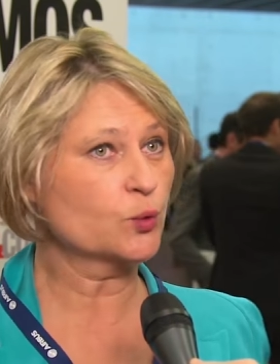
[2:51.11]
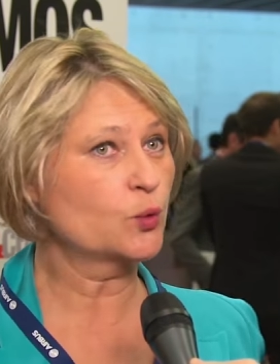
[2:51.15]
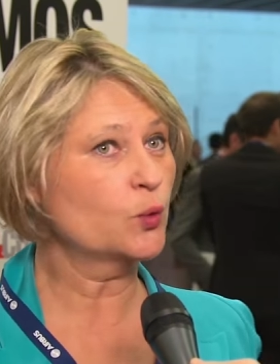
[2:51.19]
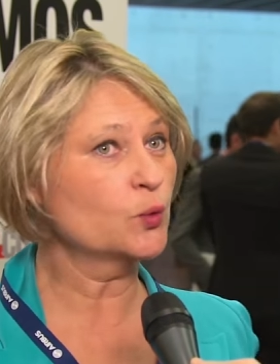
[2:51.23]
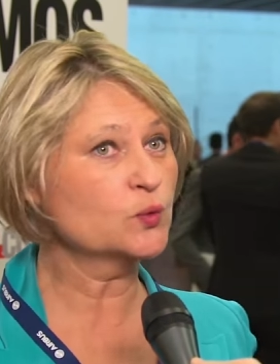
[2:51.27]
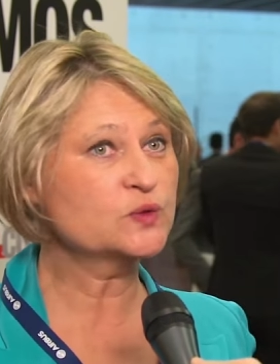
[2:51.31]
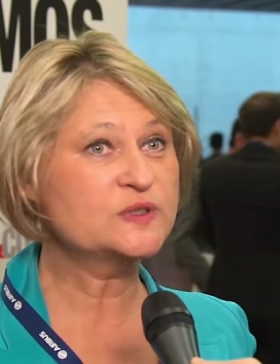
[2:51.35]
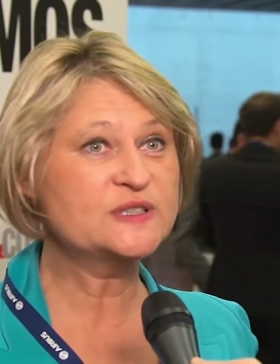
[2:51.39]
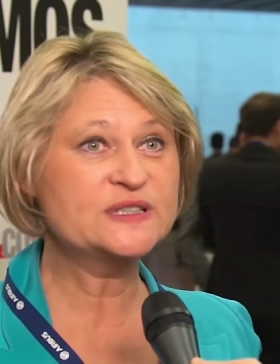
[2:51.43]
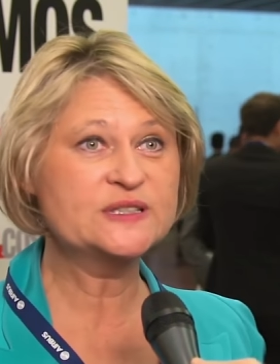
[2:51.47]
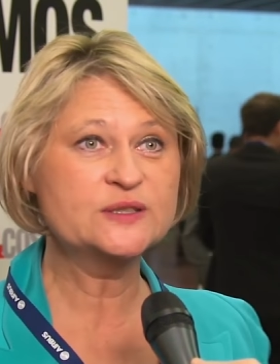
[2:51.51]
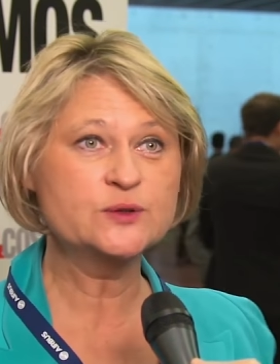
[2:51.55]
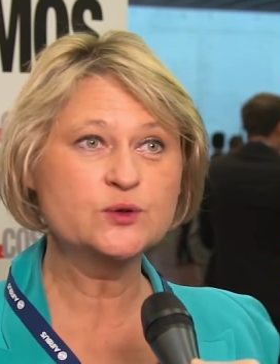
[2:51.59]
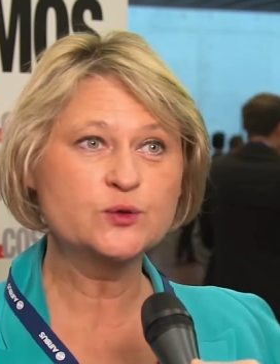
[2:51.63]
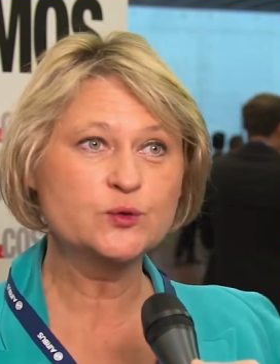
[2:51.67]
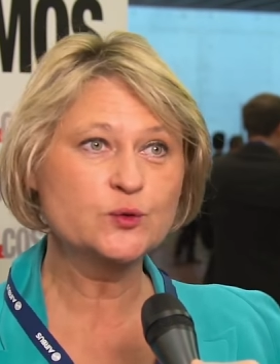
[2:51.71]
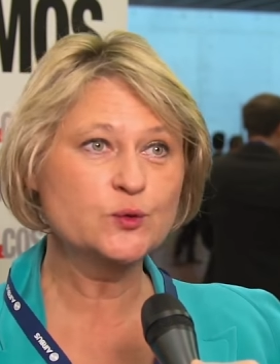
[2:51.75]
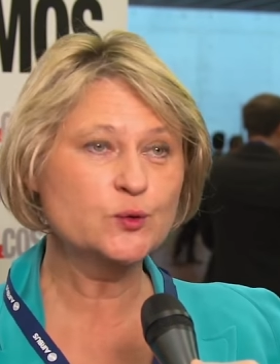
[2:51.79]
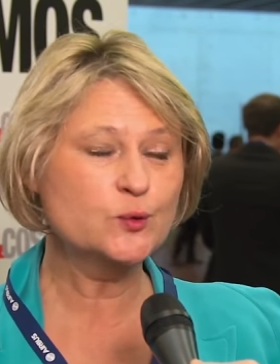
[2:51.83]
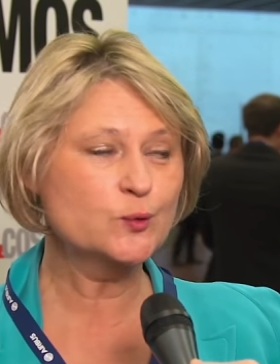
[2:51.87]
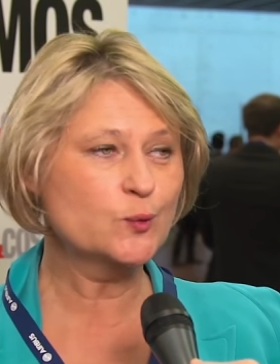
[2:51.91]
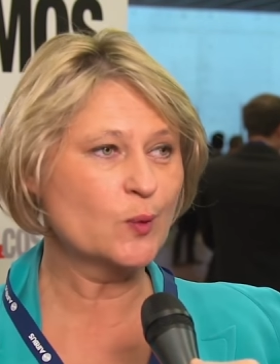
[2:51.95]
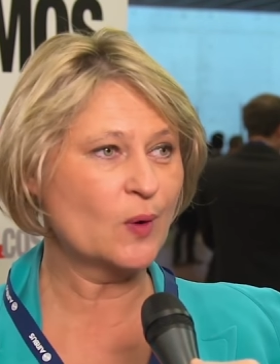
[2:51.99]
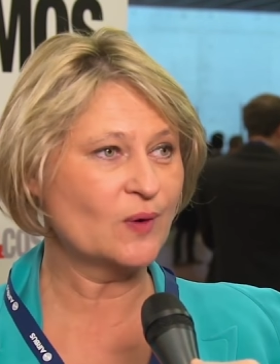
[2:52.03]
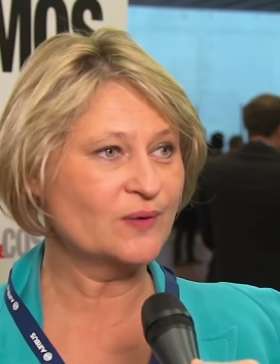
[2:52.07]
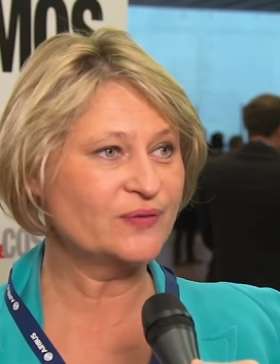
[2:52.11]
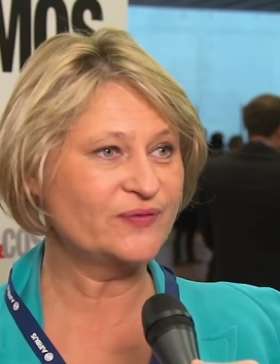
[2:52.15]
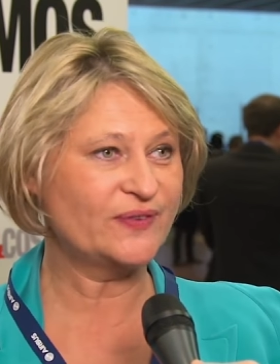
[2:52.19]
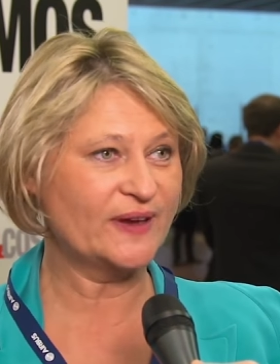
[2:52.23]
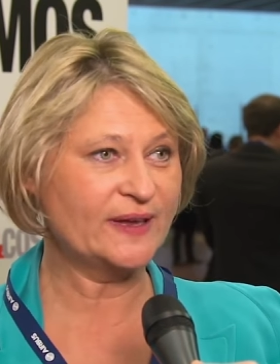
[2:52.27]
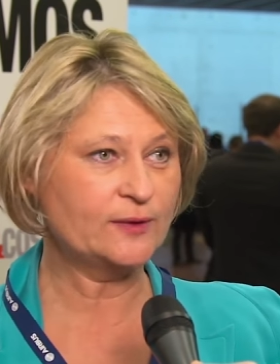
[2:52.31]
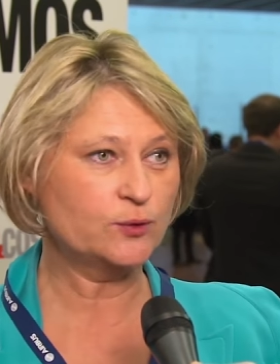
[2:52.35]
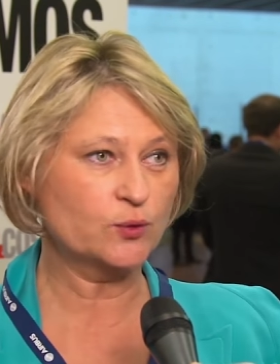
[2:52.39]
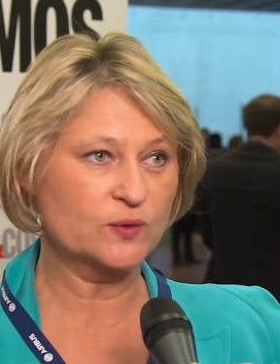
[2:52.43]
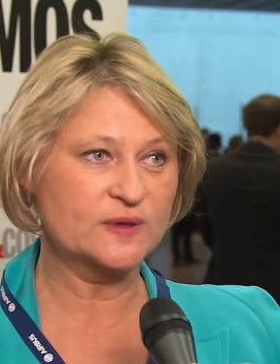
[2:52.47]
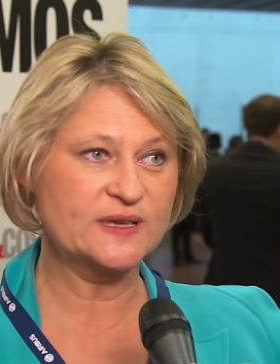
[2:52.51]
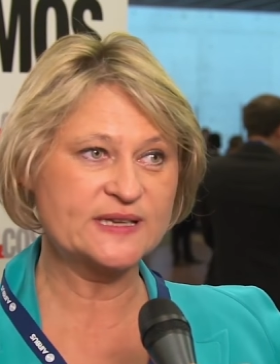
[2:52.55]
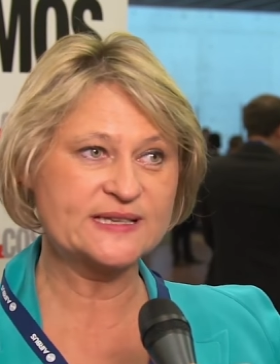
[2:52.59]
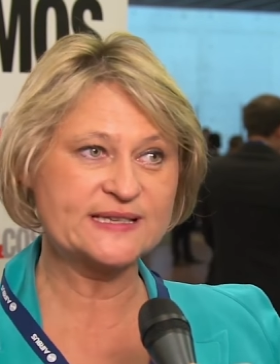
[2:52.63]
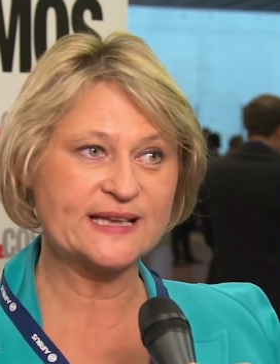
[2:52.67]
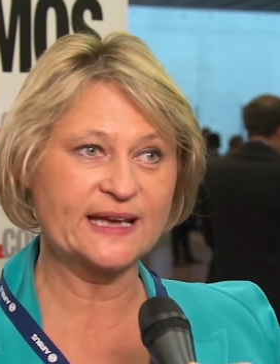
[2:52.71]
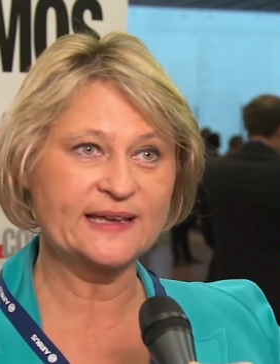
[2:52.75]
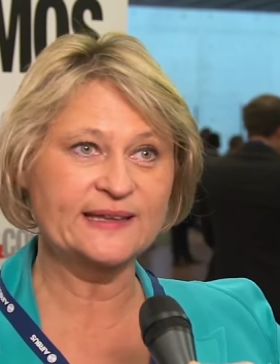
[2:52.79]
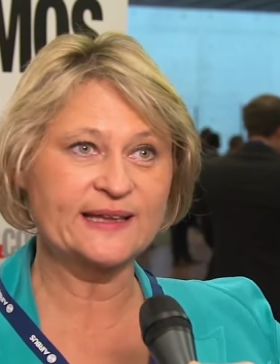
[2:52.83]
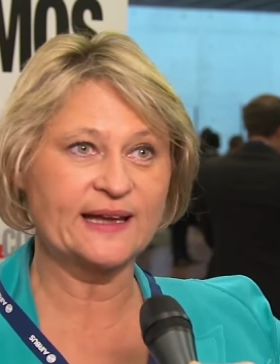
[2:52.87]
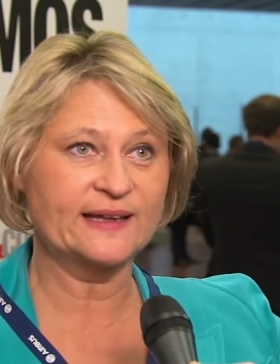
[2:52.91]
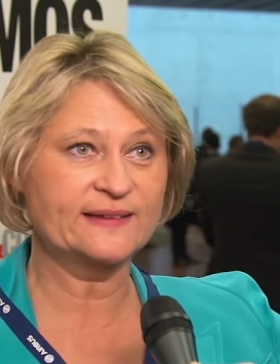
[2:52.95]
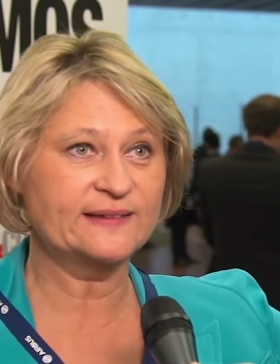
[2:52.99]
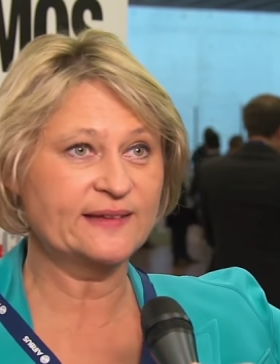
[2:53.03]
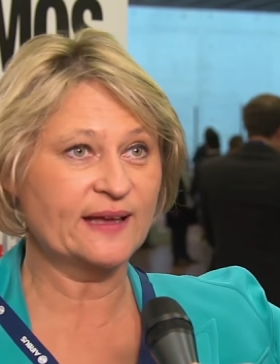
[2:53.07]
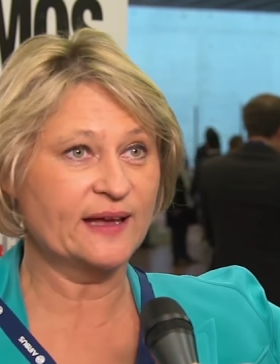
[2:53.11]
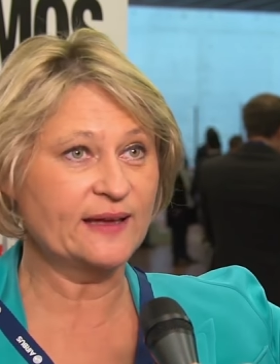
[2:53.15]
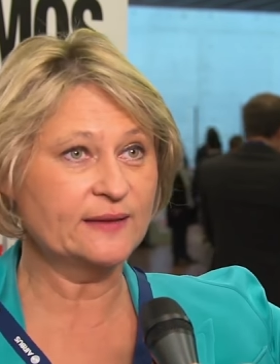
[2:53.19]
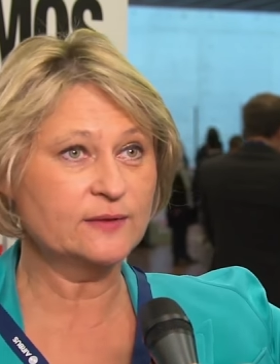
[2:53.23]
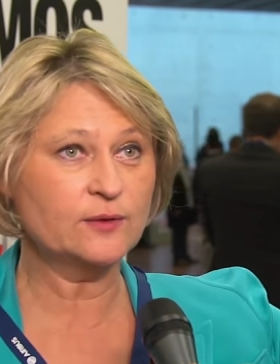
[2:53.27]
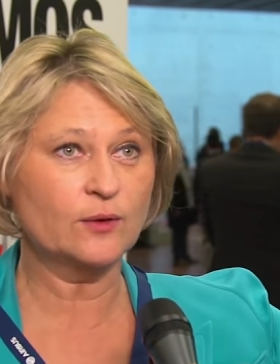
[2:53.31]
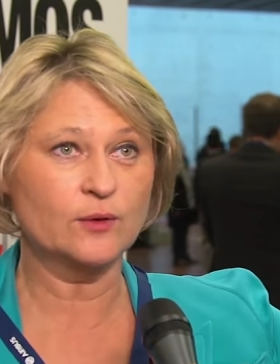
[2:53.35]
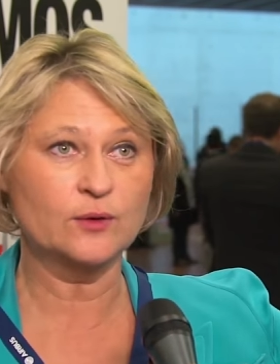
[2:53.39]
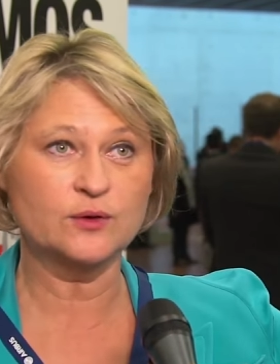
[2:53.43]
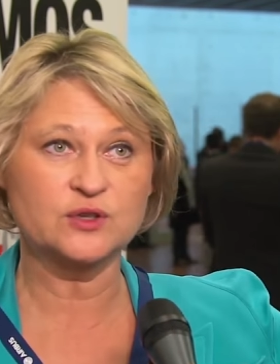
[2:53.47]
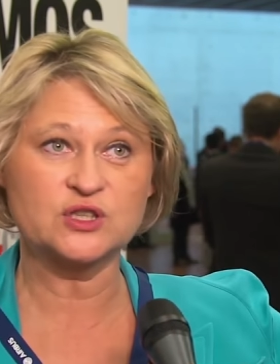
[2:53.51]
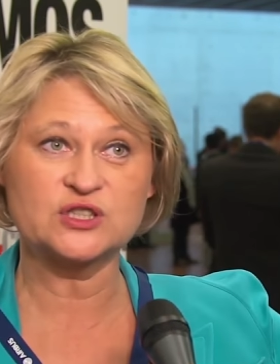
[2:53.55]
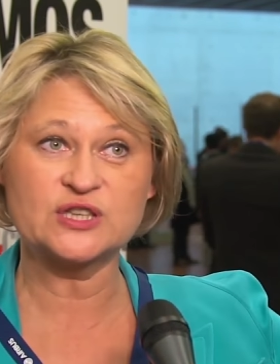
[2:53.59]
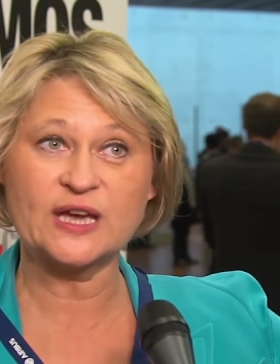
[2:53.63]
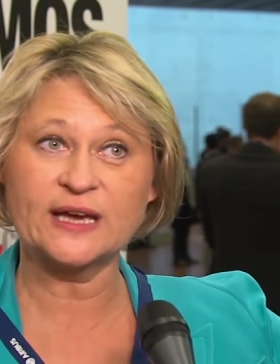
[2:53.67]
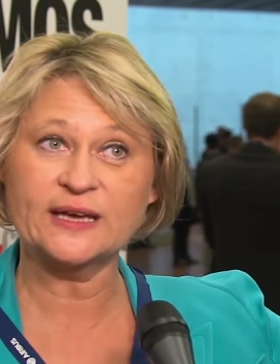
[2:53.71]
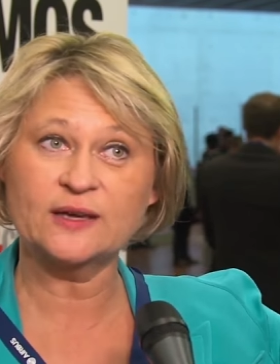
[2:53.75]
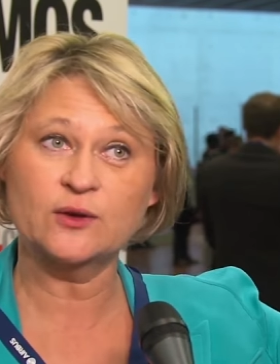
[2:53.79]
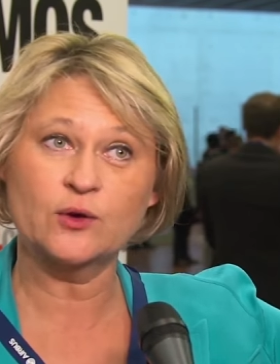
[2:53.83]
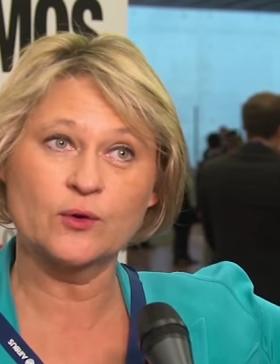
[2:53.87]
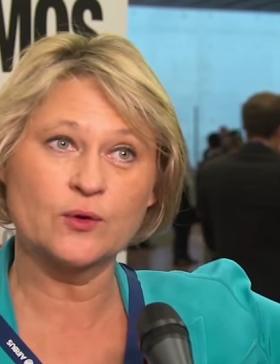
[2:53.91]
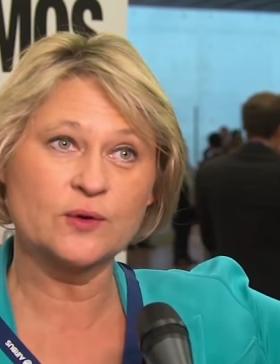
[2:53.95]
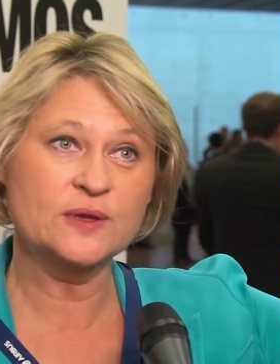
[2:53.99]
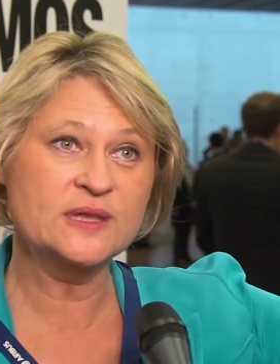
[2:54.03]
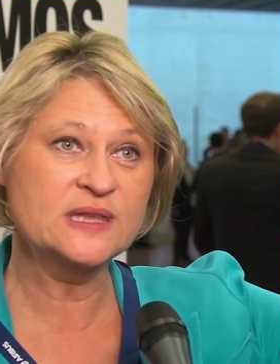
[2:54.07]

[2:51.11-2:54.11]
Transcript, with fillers: continue où en fait on essaye d'atteindre chaque euh,